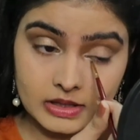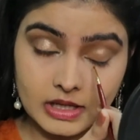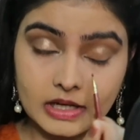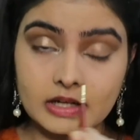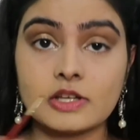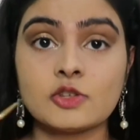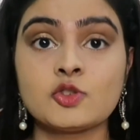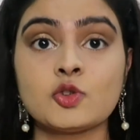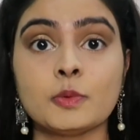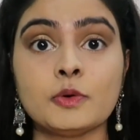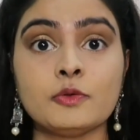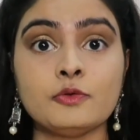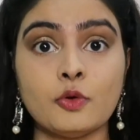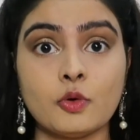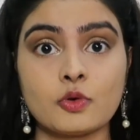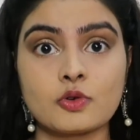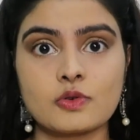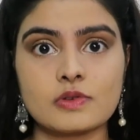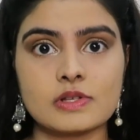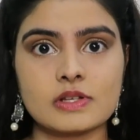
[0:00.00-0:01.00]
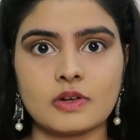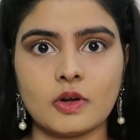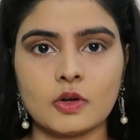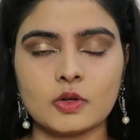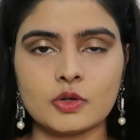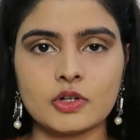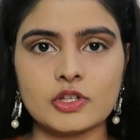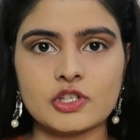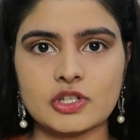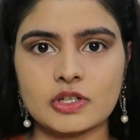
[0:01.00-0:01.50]
ताकि जो भी फोटोज़ एंड
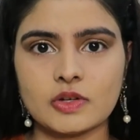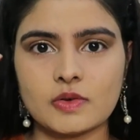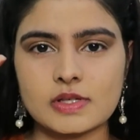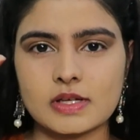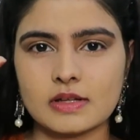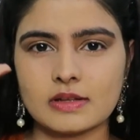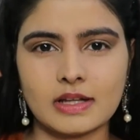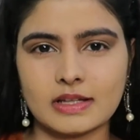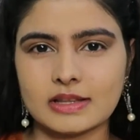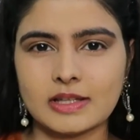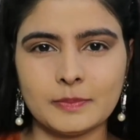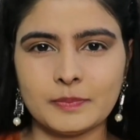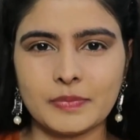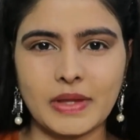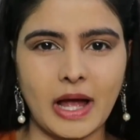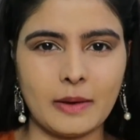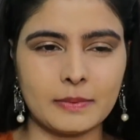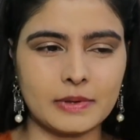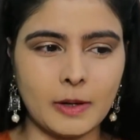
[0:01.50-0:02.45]
ऑल खींचे ना उसके अंदर एकदम